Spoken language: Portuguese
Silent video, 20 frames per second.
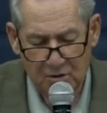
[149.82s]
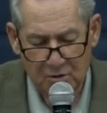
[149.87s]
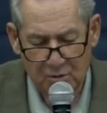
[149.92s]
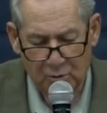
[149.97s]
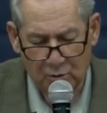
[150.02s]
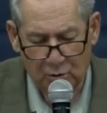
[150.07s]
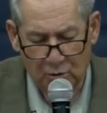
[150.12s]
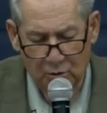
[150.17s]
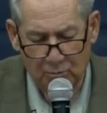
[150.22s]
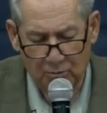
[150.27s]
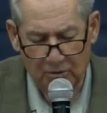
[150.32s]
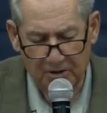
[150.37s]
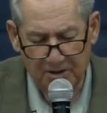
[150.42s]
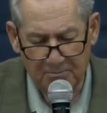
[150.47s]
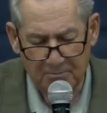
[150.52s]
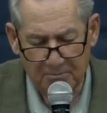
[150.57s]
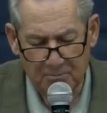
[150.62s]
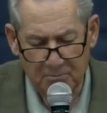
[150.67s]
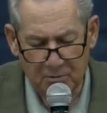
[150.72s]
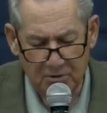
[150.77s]
como em
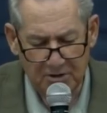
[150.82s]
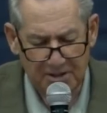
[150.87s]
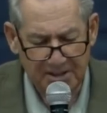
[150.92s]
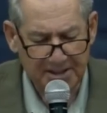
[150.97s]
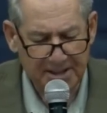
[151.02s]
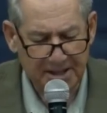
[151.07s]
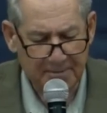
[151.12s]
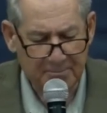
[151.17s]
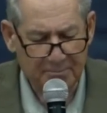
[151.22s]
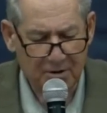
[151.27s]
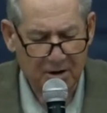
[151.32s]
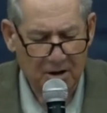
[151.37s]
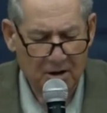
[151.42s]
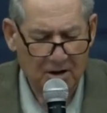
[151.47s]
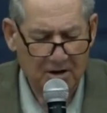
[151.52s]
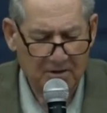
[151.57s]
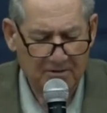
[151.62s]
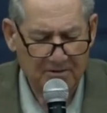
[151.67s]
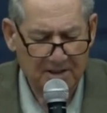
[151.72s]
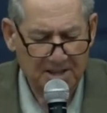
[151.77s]
muita
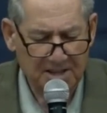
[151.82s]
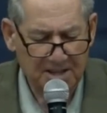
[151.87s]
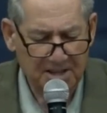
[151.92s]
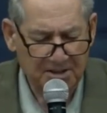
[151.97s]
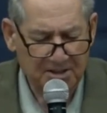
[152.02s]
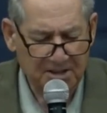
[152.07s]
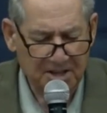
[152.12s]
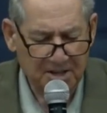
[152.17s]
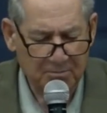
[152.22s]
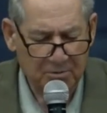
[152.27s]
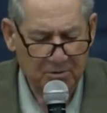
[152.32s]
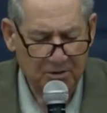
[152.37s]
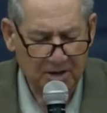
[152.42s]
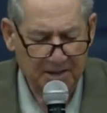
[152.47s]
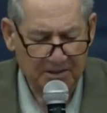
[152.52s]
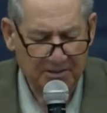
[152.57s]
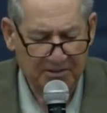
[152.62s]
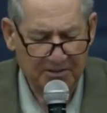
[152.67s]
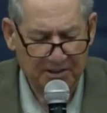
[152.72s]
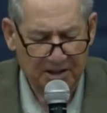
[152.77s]
prova de
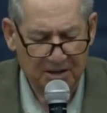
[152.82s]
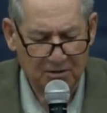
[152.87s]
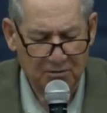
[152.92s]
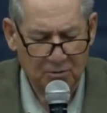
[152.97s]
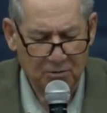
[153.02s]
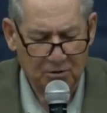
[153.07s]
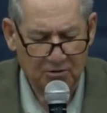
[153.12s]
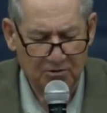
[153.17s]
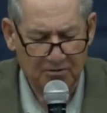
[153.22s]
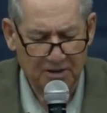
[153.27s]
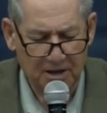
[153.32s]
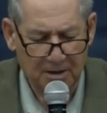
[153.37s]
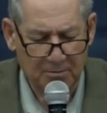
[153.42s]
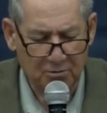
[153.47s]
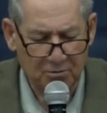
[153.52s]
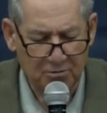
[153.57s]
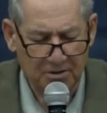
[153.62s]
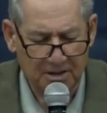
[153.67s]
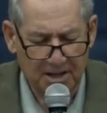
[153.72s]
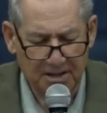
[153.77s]
tribulação houve
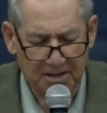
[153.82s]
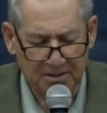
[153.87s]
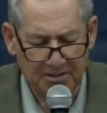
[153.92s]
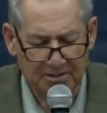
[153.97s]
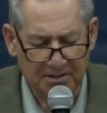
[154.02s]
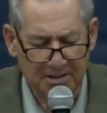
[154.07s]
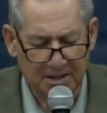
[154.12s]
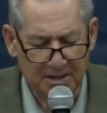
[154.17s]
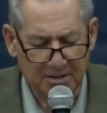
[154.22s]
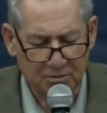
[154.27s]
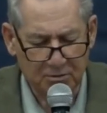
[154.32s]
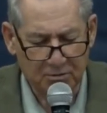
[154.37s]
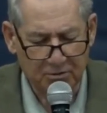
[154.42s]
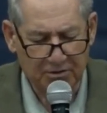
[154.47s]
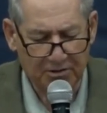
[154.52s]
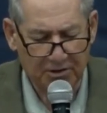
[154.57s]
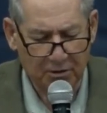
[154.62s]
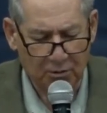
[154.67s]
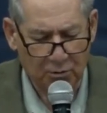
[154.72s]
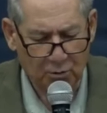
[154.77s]
abundância do
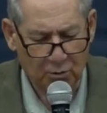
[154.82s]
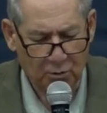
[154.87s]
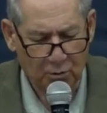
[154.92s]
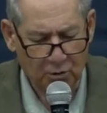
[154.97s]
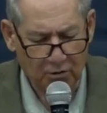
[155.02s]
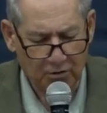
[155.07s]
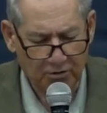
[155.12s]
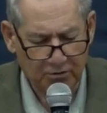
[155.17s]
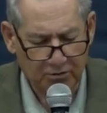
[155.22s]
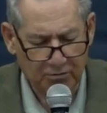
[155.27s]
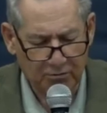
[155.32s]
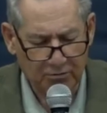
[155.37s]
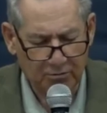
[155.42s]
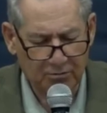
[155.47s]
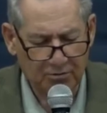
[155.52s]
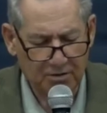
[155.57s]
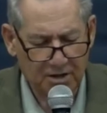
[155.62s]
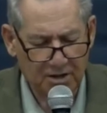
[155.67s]
seu gozo,